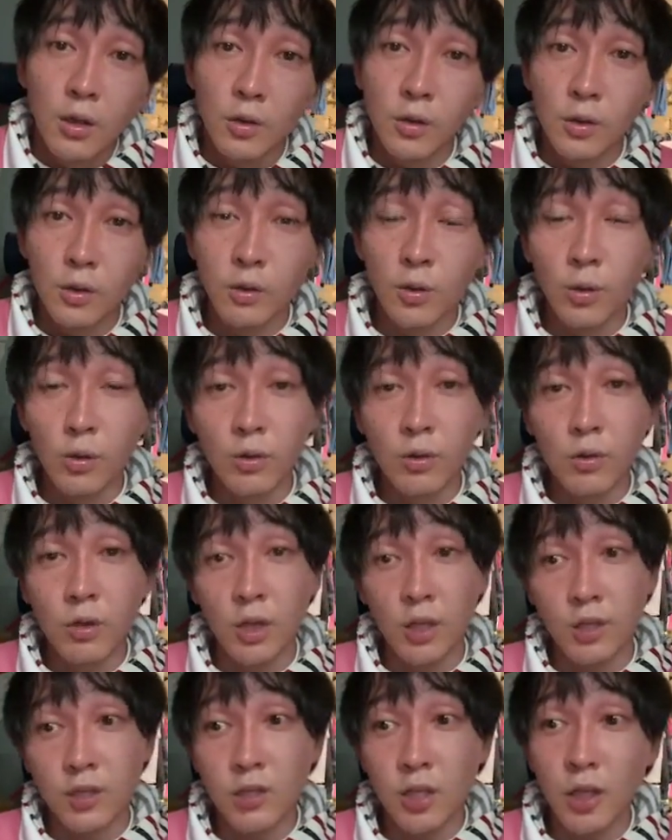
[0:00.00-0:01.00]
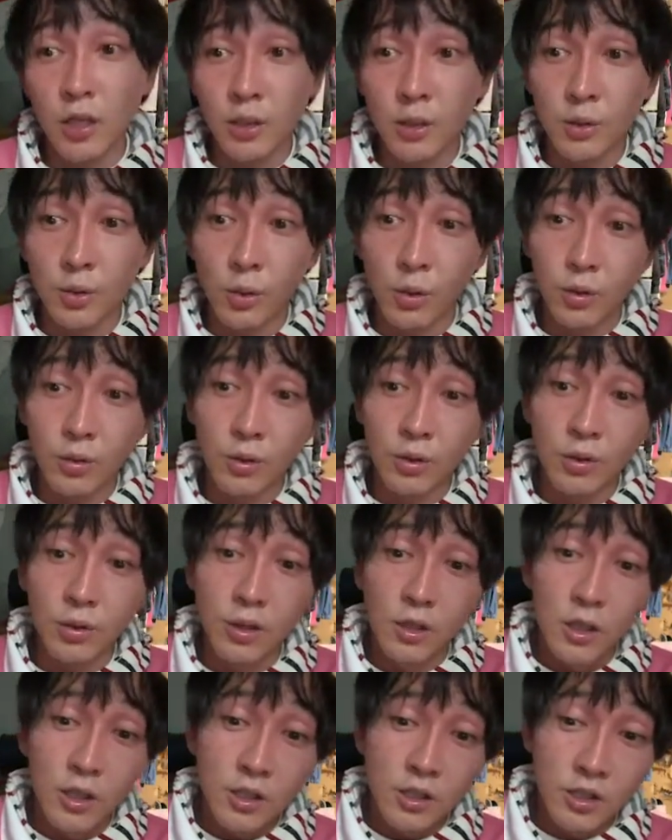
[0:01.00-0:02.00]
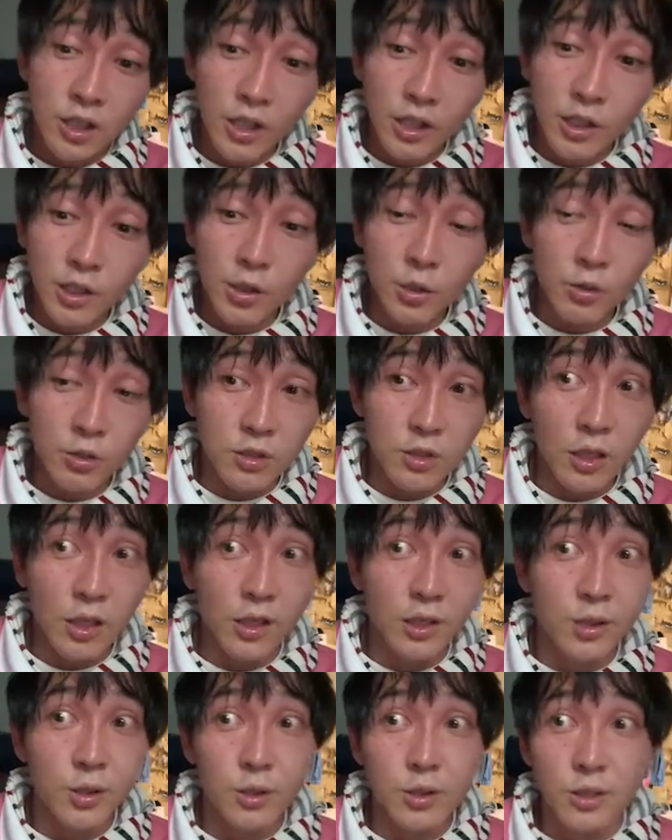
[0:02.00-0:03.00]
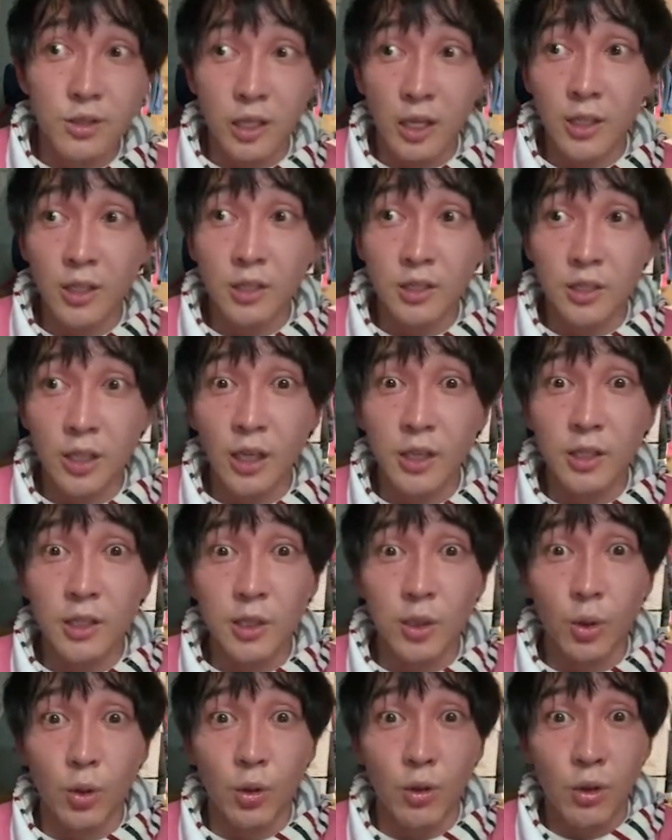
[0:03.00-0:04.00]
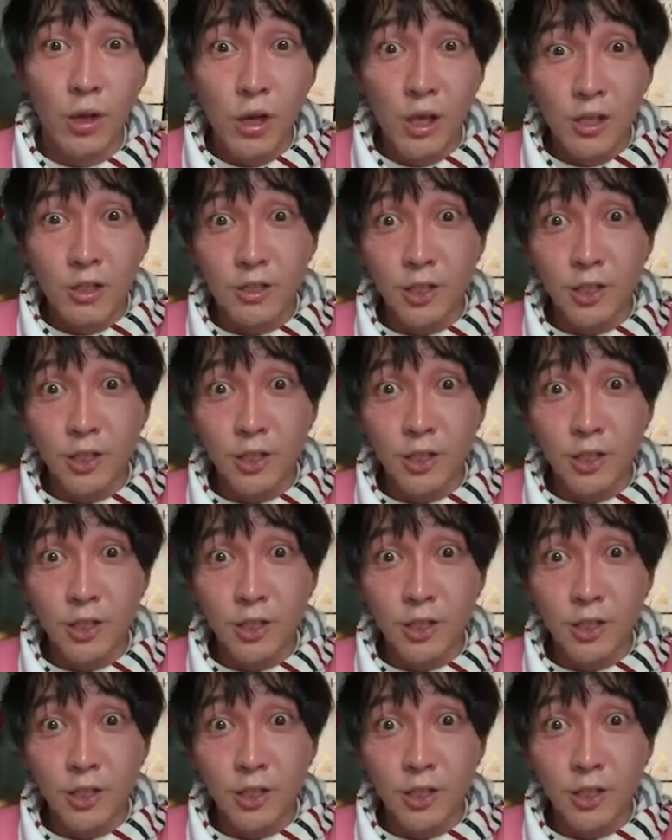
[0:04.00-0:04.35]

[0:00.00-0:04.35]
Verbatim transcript: うん、今回最高の、最強、最、最、最強、